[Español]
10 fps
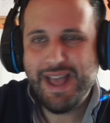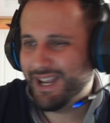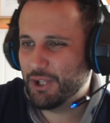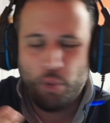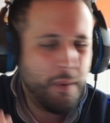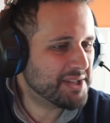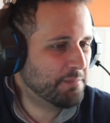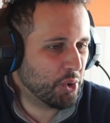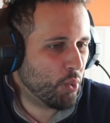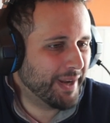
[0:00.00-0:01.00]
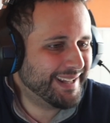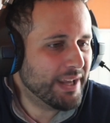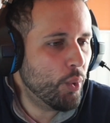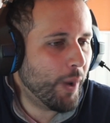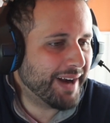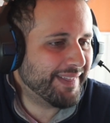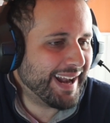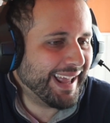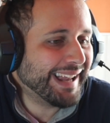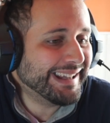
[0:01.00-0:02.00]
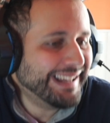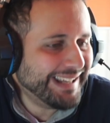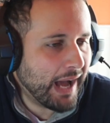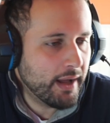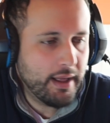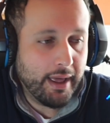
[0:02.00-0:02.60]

que tú vas por cualquier lugar de Argentina,